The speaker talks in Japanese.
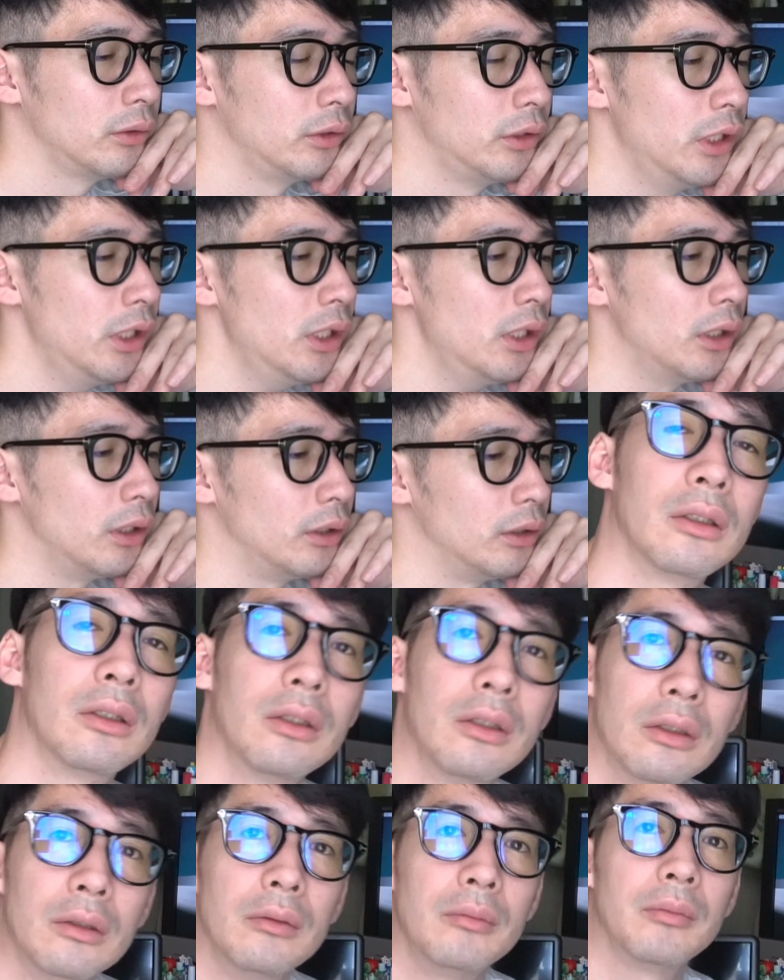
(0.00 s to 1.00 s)
で、
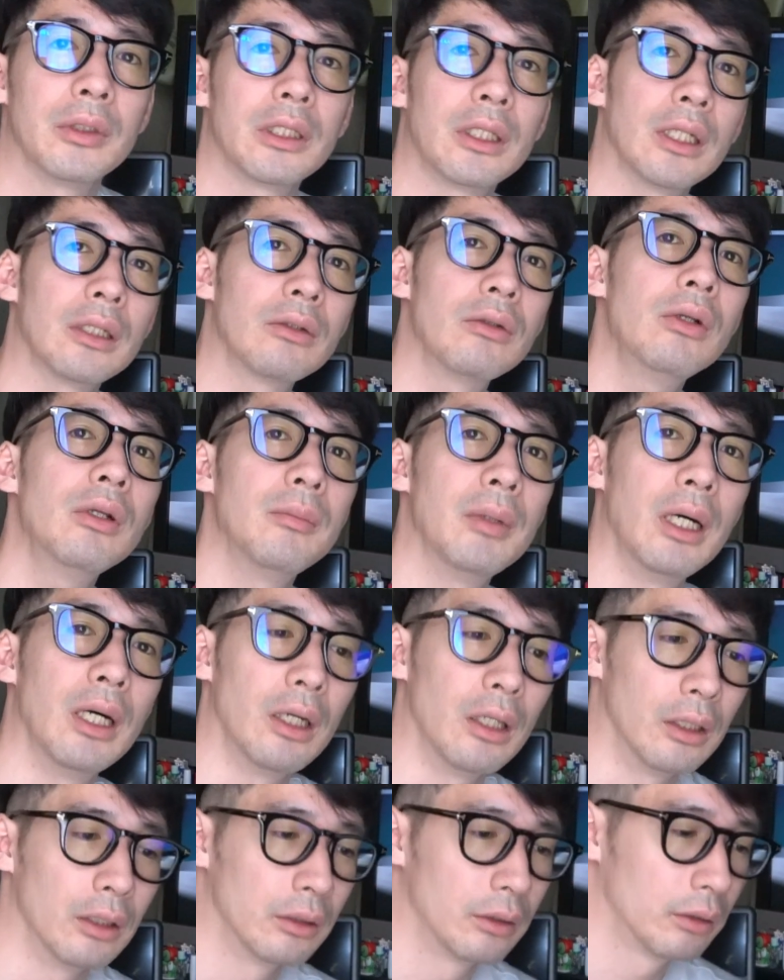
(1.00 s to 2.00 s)
まあ、例え
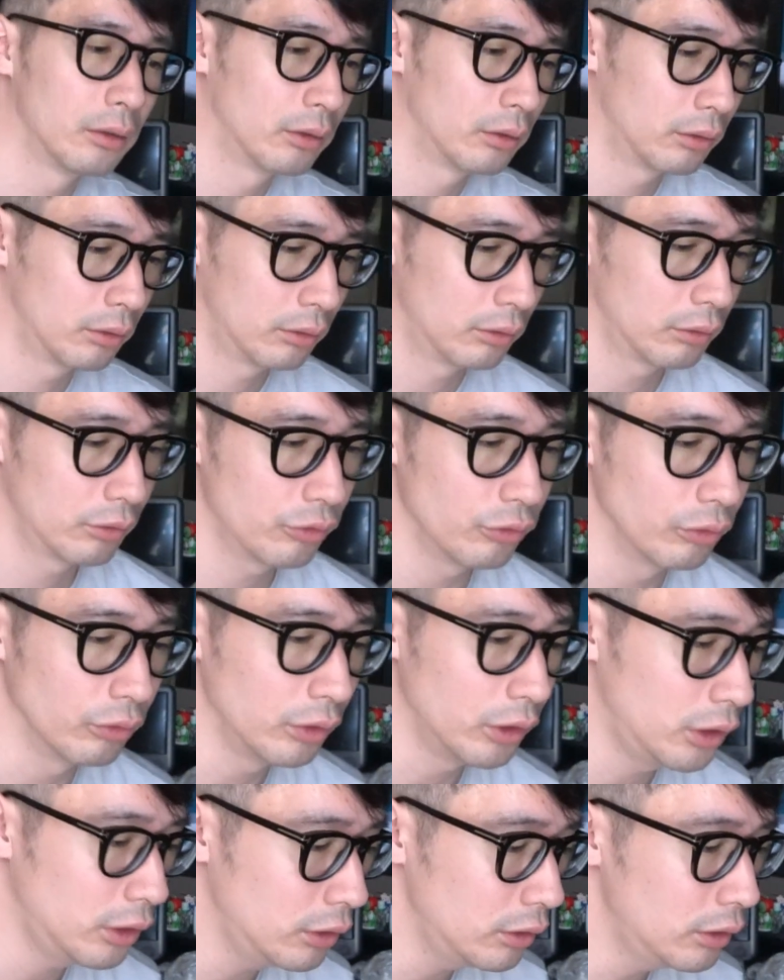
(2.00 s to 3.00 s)
ばその
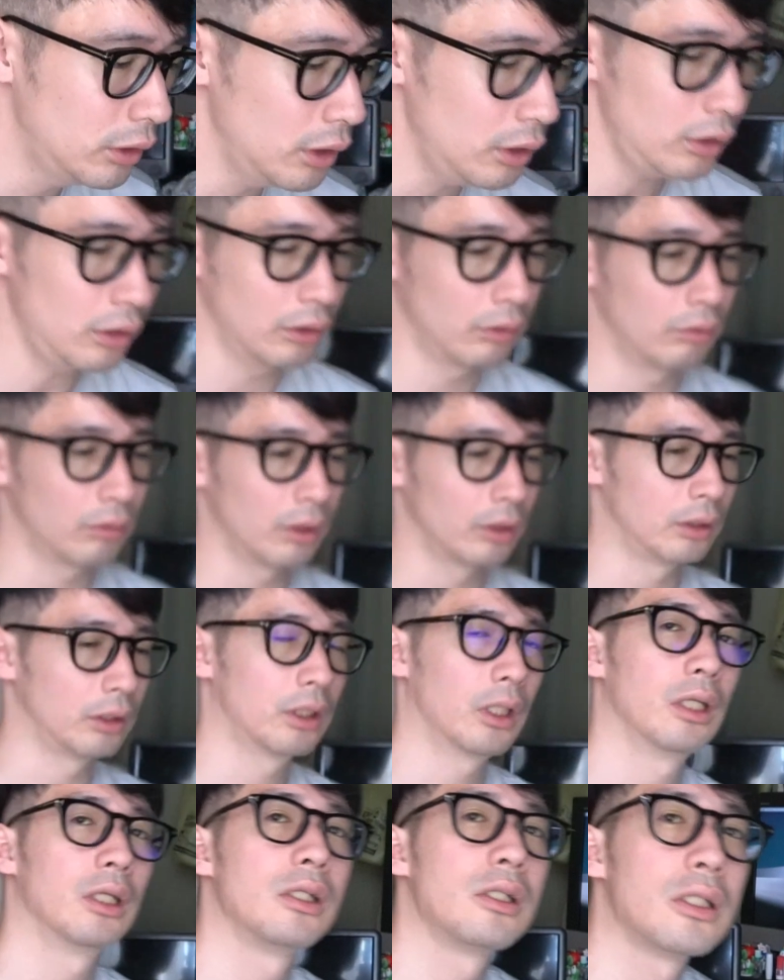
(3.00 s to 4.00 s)
インテリアとかに
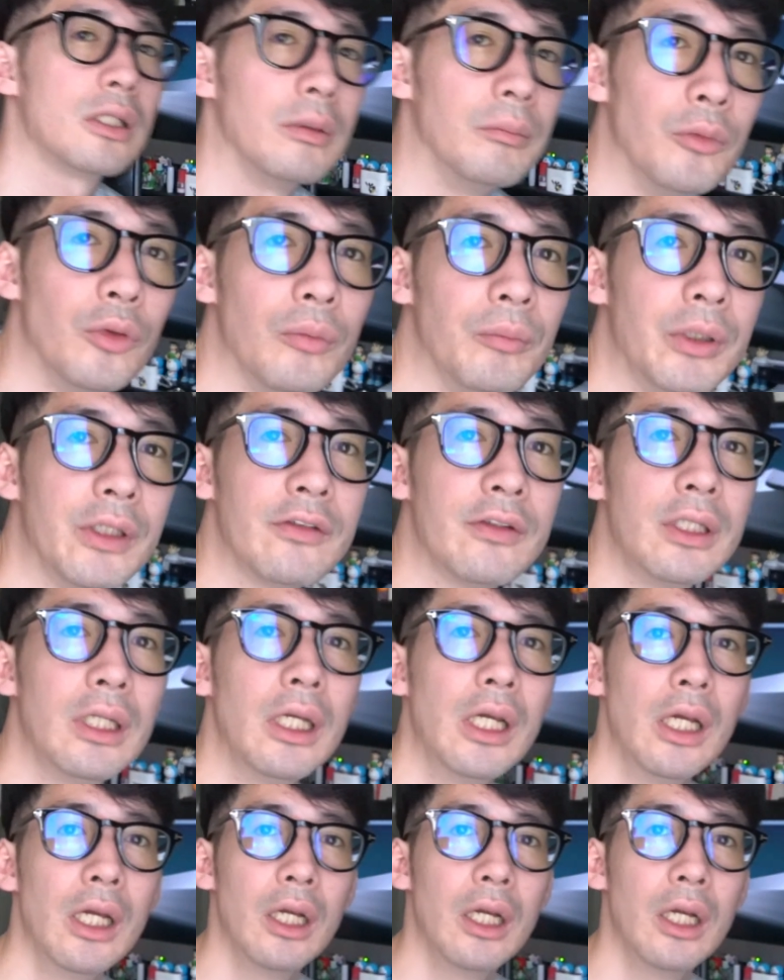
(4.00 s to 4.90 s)
関しても別に